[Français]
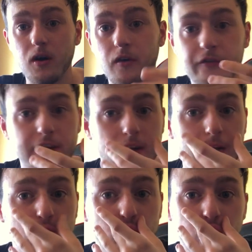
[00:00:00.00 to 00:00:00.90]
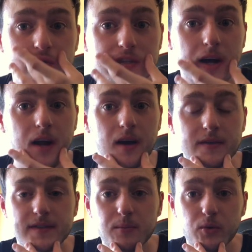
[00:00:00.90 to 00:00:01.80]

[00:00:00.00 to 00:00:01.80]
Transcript: En fait, là, tout ça, là, c'est